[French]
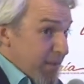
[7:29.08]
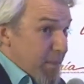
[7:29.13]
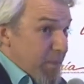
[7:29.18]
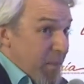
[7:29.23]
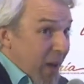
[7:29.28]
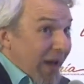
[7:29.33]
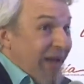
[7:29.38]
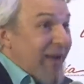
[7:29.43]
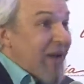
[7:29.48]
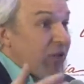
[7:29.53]

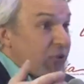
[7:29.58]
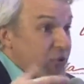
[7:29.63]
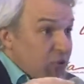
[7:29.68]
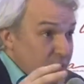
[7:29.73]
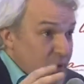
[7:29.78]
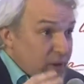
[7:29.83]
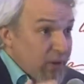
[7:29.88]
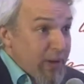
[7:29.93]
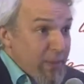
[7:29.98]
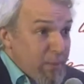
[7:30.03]
par
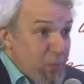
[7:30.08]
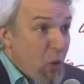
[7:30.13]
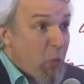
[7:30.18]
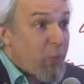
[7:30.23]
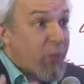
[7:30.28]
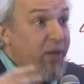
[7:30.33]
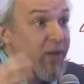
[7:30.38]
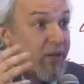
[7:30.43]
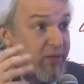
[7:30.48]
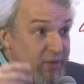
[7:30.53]
nature, les
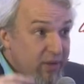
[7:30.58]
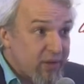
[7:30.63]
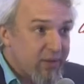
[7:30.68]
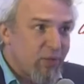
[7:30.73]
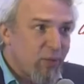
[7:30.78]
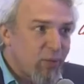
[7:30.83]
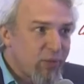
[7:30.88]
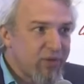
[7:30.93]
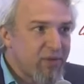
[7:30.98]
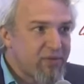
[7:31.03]
propriétaires
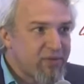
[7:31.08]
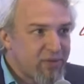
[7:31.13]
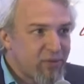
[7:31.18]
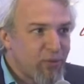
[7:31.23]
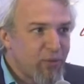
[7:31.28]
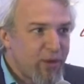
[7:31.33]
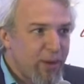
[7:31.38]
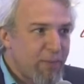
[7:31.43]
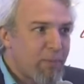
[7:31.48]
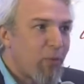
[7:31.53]
donc, de ces
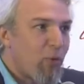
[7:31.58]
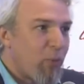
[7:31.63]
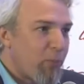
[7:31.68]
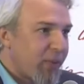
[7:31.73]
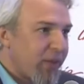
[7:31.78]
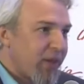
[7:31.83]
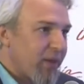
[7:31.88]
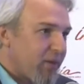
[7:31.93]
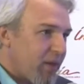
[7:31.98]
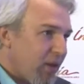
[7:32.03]
données
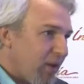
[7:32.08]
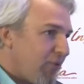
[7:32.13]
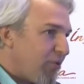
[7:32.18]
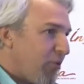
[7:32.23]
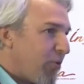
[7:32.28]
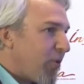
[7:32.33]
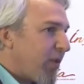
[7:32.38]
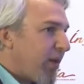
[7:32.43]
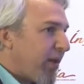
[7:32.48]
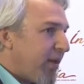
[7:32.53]
propriétaires
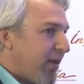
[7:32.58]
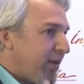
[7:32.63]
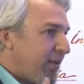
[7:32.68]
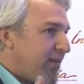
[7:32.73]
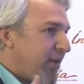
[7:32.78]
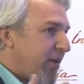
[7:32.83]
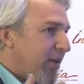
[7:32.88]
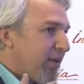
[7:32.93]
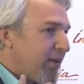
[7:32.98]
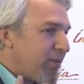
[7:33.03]
vont créer
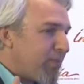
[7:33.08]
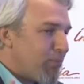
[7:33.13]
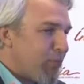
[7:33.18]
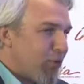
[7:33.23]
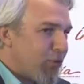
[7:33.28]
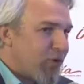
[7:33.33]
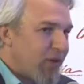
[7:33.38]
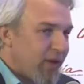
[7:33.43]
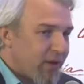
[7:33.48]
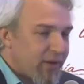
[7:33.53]
des
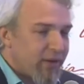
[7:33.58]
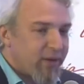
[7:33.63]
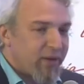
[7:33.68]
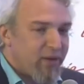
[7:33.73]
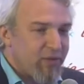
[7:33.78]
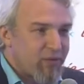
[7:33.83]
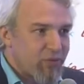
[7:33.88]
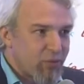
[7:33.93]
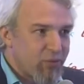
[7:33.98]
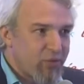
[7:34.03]
modèles
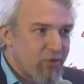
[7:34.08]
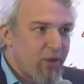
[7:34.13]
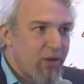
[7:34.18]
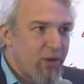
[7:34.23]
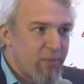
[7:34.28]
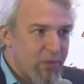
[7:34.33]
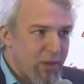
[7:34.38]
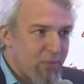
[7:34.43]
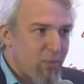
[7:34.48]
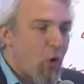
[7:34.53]
qui sont
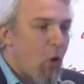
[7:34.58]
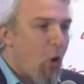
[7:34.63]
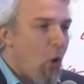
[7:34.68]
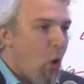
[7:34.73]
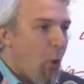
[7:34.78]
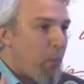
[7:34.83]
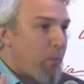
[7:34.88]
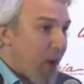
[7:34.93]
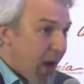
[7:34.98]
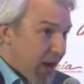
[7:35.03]
eux-mêmes
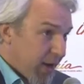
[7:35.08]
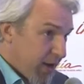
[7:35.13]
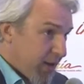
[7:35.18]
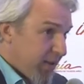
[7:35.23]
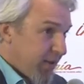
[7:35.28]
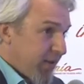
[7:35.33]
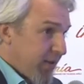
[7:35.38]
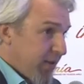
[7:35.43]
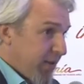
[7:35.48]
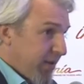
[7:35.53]
opaques
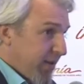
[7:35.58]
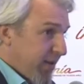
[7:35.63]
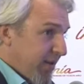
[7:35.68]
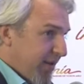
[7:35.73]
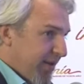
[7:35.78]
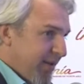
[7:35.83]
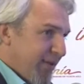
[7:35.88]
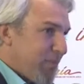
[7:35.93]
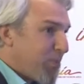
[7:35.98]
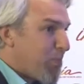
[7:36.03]

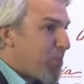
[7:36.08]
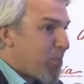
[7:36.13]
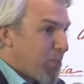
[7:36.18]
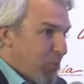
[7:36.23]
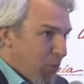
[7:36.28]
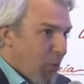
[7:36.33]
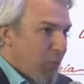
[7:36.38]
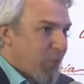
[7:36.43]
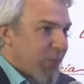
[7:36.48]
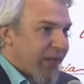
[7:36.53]
et
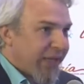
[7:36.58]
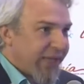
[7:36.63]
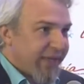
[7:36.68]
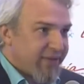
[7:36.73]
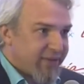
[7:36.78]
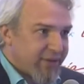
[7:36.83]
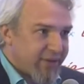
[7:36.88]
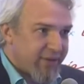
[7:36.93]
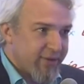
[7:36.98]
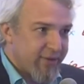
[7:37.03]

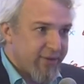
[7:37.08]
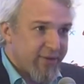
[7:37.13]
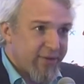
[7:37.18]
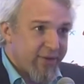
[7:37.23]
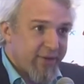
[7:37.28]
propriétaires.